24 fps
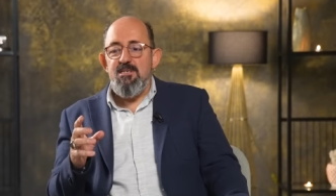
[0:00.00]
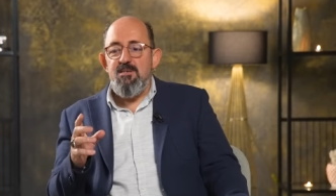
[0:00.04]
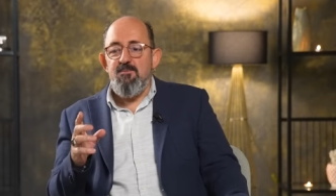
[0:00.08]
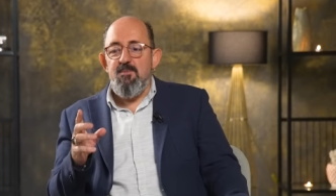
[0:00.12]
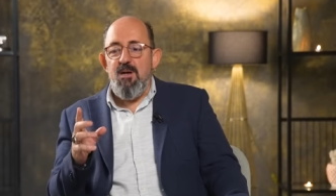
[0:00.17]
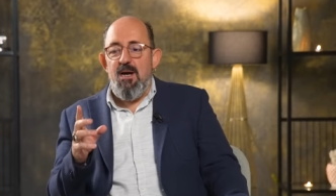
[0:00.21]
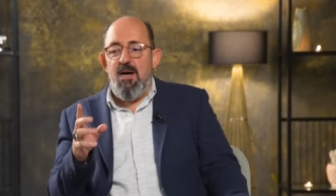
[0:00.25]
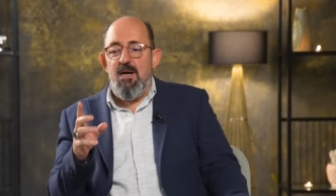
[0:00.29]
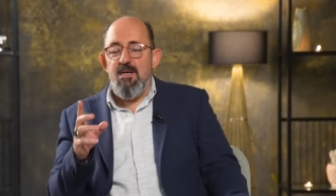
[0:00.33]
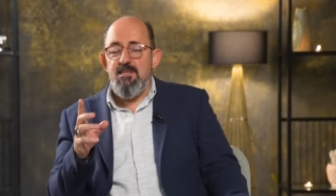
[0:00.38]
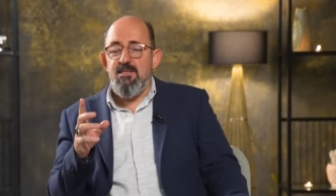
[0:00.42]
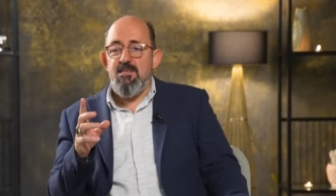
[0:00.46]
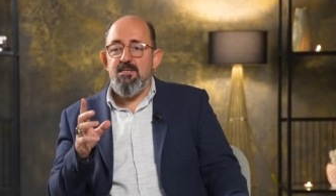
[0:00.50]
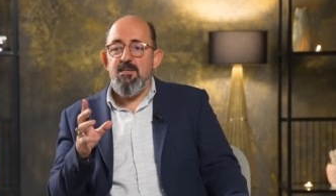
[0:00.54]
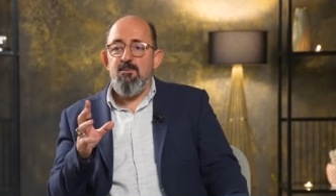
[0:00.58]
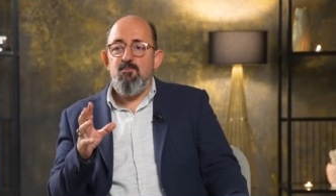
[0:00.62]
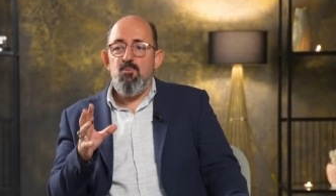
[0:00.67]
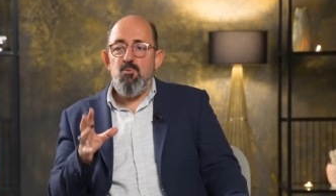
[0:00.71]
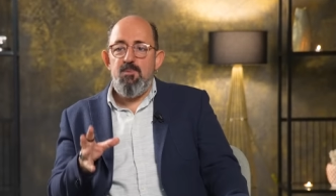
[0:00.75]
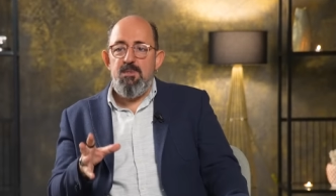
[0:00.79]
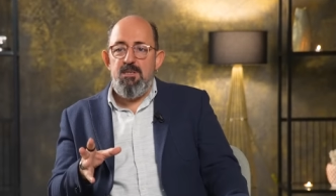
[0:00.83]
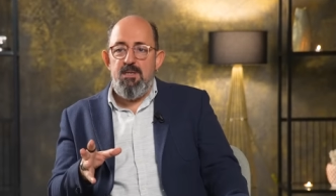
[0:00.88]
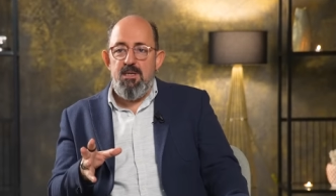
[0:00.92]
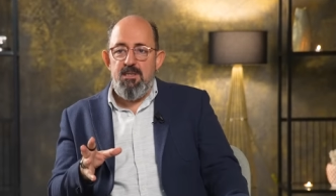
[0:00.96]
Şimdi aslında
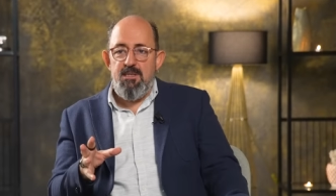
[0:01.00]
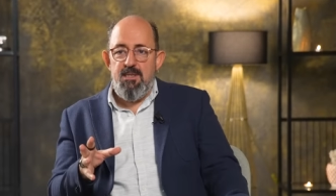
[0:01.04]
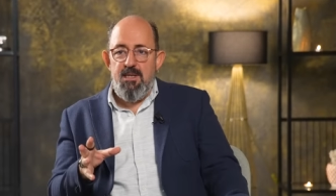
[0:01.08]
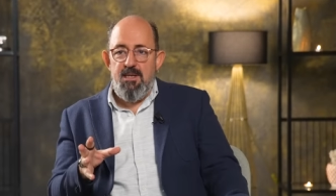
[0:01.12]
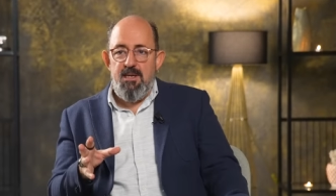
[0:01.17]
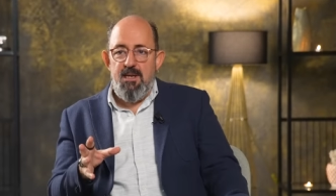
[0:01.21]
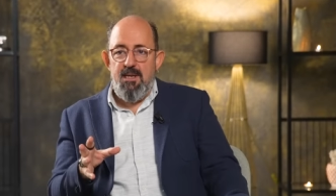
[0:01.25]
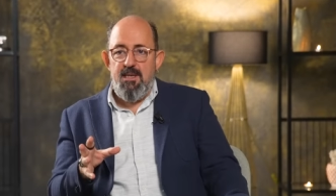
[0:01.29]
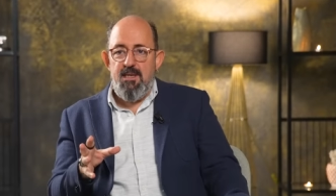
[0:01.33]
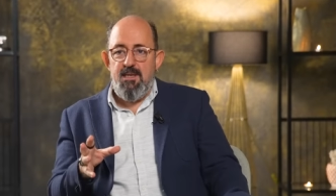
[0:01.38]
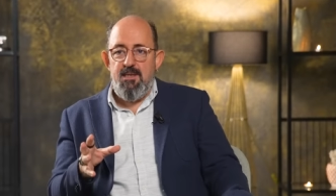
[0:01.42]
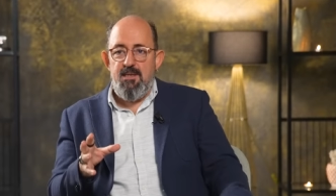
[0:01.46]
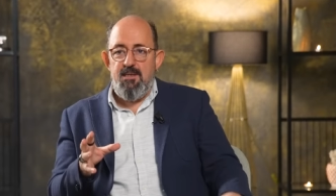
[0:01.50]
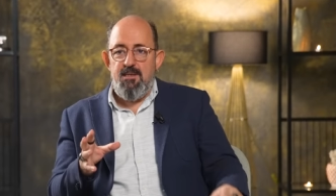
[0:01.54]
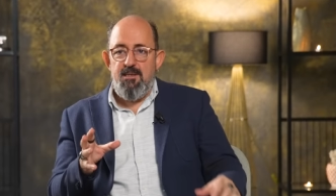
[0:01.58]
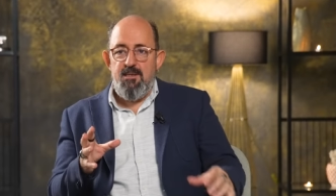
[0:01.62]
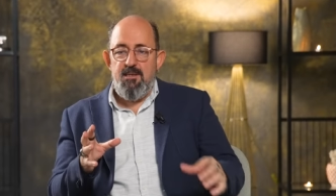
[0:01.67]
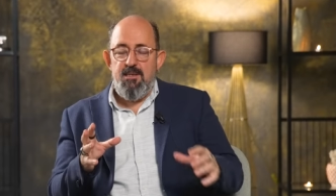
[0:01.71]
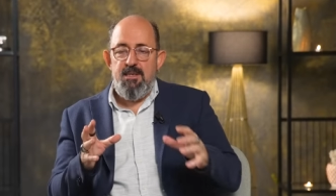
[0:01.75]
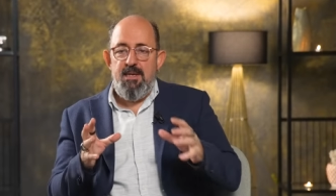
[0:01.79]
bu bir yetenek.